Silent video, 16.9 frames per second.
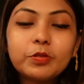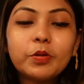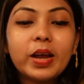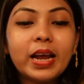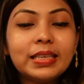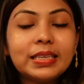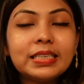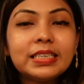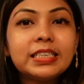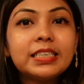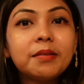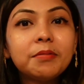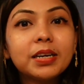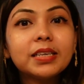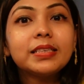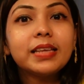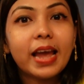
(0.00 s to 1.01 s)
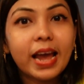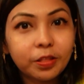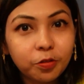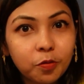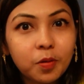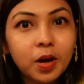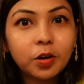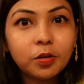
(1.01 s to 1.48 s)
তো এই জিনিসটা আমার কাছে এত
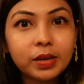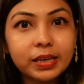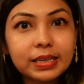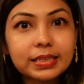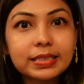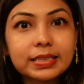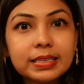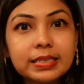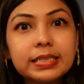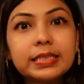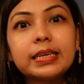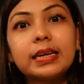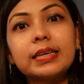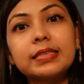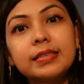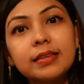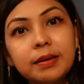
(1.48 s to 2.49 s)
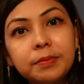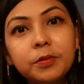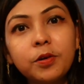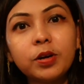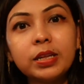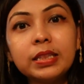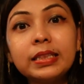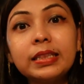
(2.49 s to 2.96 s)
ভালো লেগেছে যে যারা সার্ভ
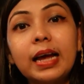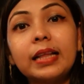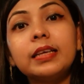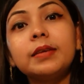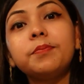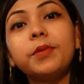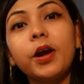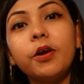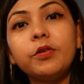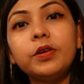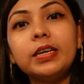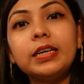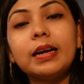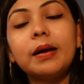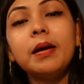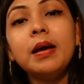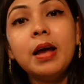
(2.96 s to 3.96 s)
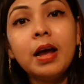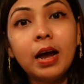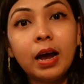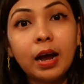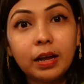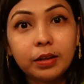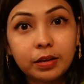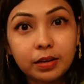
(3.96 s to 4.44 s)
করেন তাদের প্রায়োরিটিটা
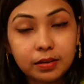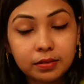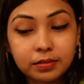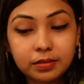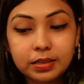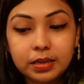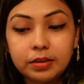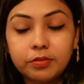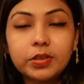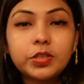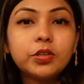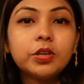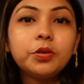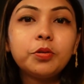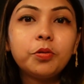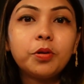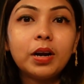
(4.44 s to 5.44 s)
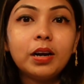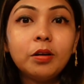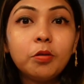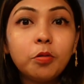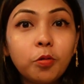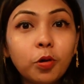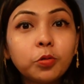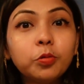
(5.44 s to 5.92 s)
যে রেস্টুরেন্ট ওনার
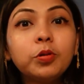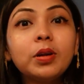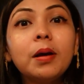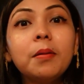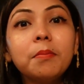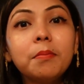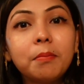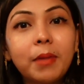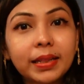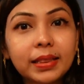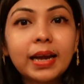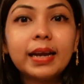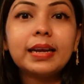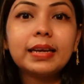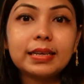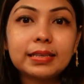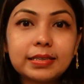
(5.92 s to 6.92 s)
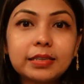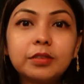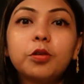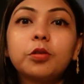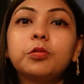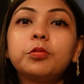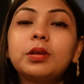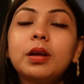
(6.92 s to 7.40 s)
কতটা মাথায় রেখেছেন
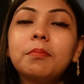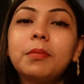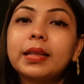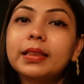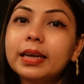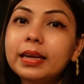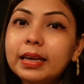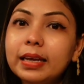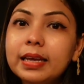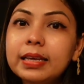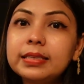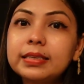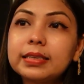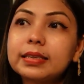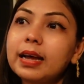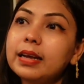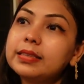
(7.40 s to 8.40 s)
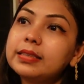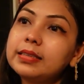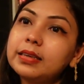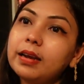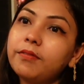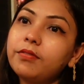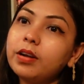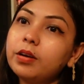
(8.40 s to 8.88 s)
কতটা মাথায় রেখে যে না
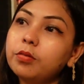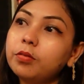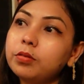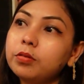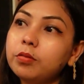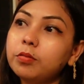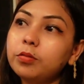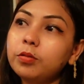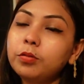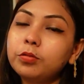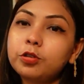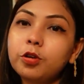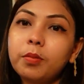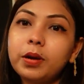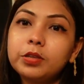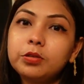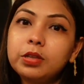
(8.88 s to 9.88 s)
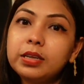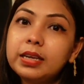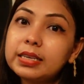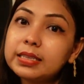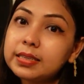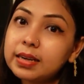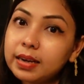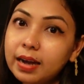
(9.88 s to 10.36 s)
স্টাফরা অন্য সবাই যদি
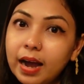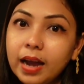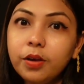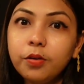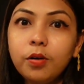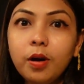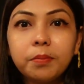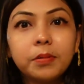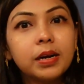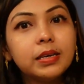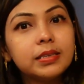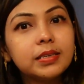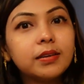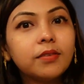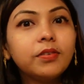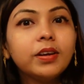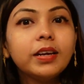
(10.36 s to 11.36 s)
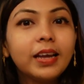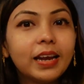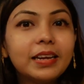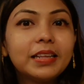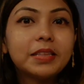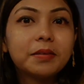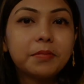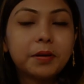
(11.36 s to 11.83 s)
গেস্টরা খায়ও আপনার স্টাফরা খেয়ে
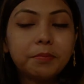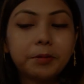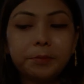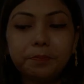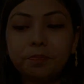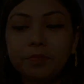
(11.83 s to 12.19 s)
নিতে পারবে